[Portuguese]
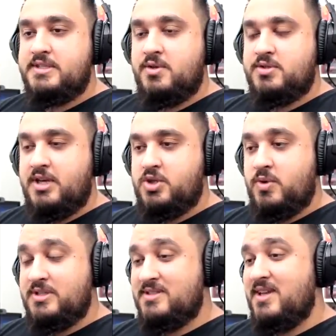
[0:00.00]
5,
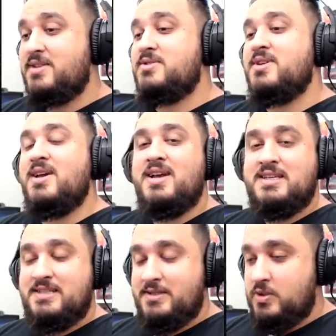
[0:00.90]
7400,
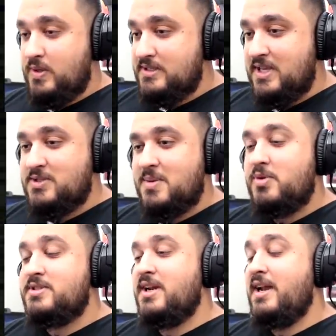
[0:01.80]
6400 já
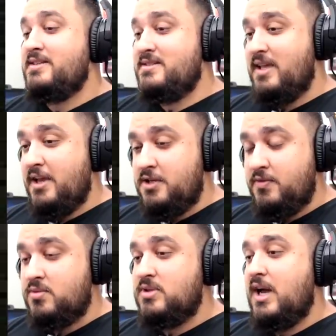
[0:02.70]
mostrei que eles têm
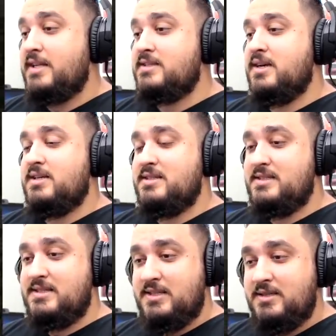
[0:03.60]
dificuldades, cara.
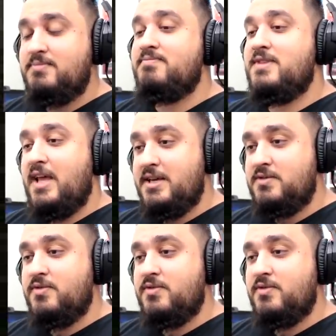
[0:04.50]
Sim, tem